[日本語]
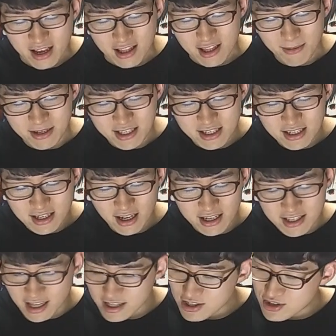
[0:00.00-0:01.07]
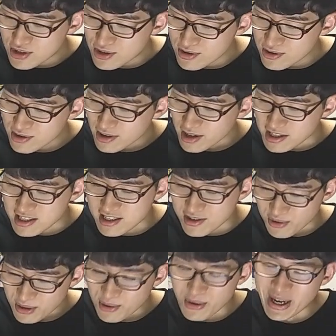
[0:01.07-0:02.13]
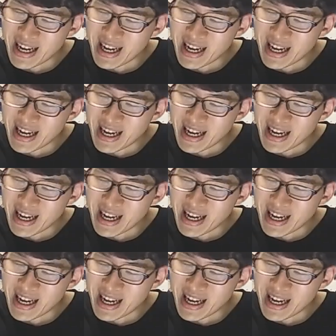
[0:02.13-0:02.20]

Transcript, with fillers: で、まあ次回最終回っすよね、これ